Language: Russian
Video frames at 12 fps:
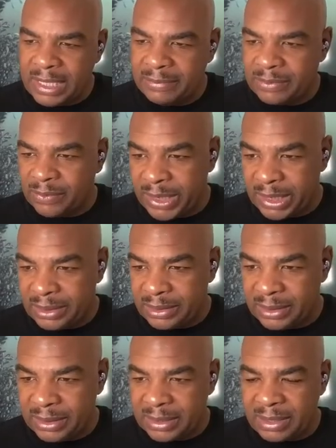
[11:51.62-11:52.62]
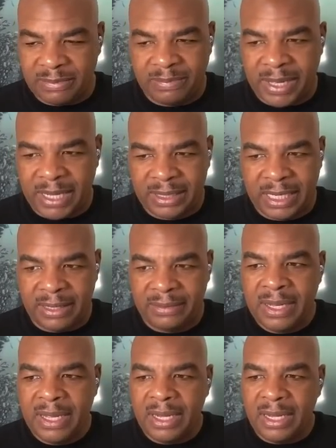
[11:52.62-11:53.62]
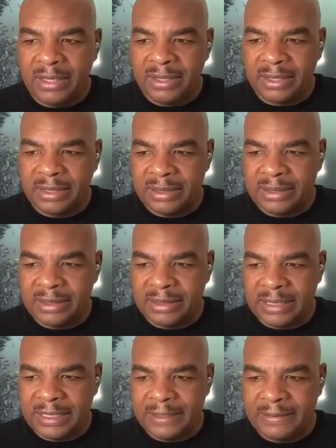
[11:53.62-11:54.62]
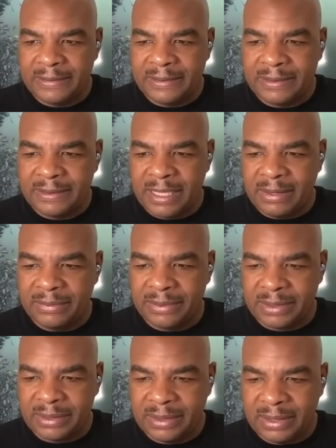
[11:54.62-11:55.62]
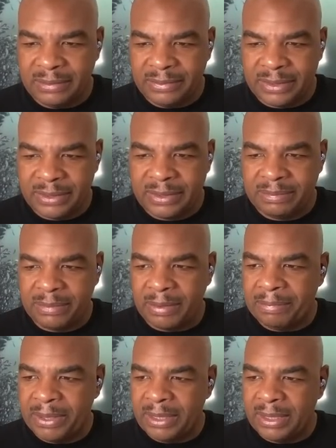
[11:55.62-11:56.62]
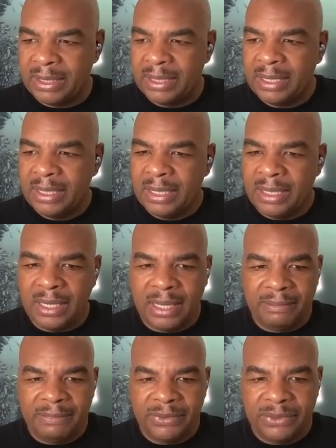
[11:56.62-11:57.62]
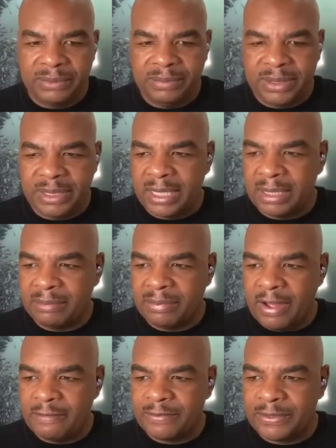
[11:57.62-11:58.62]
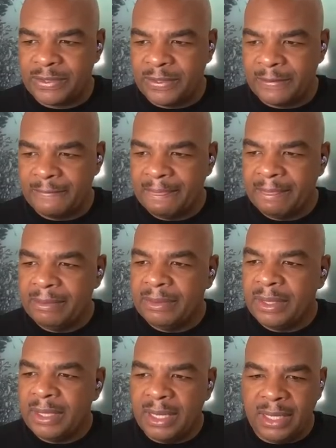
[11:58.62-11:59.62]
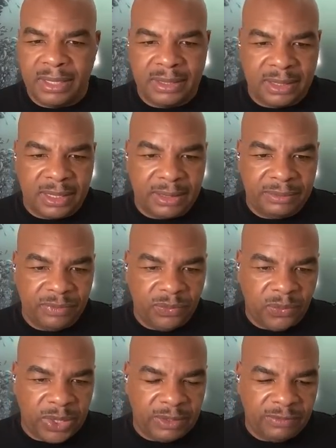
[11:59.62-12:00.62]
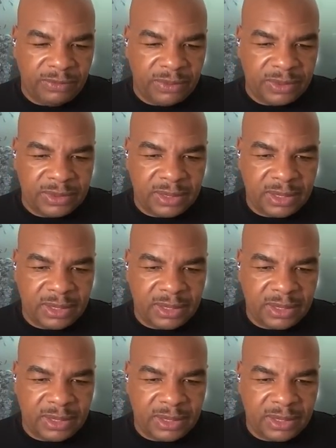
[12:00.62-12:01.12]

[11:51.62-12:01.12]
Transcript: Ну что ж, нужно будет дождаться, пока цена вернется. я думаю, это был пик, на котором стоило бы забрать прибыль. И теперь ждать просто